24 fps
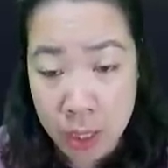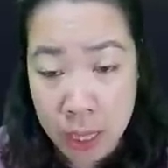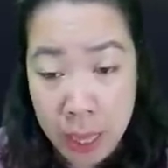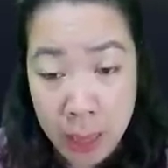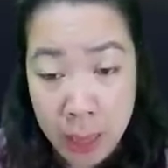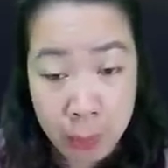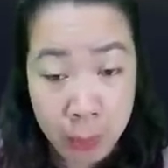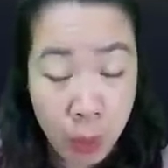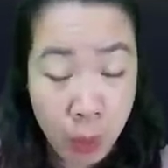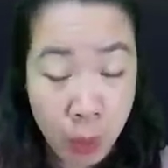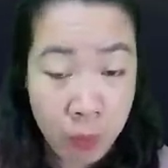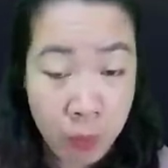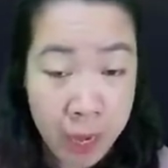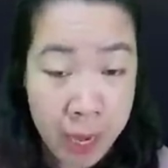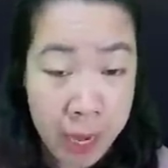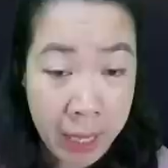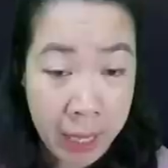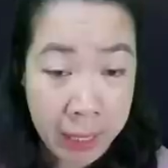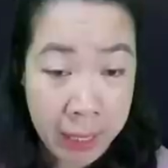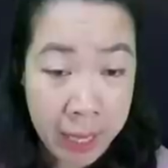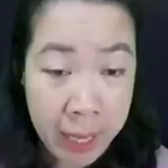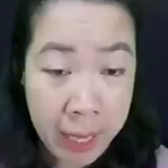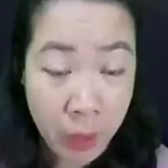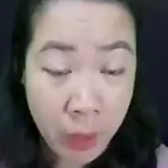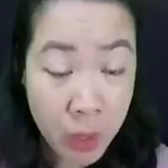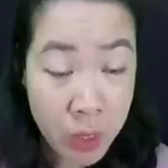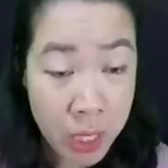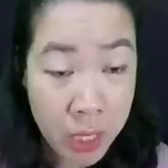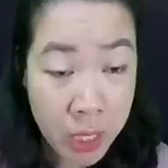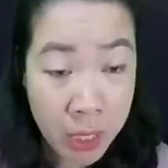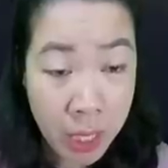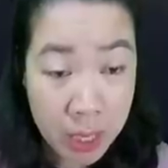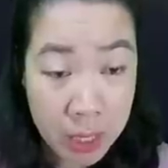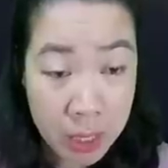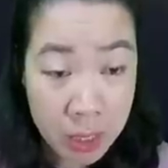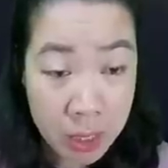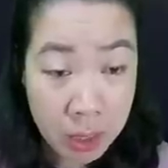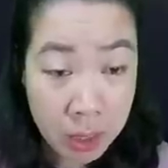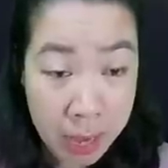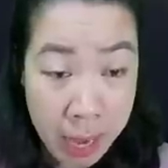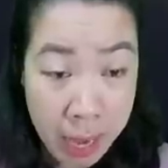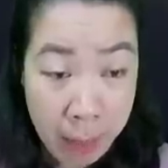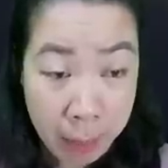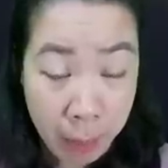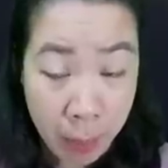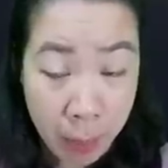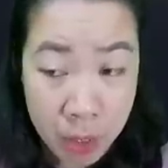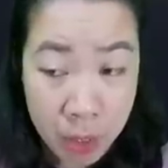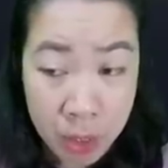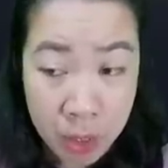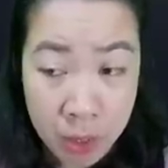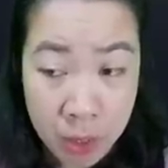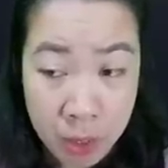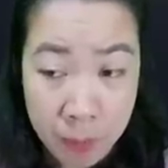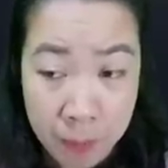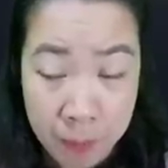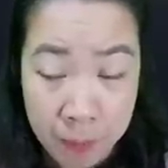Em không phải là nghĩ tôi sẽ thật sự làm đó chứ?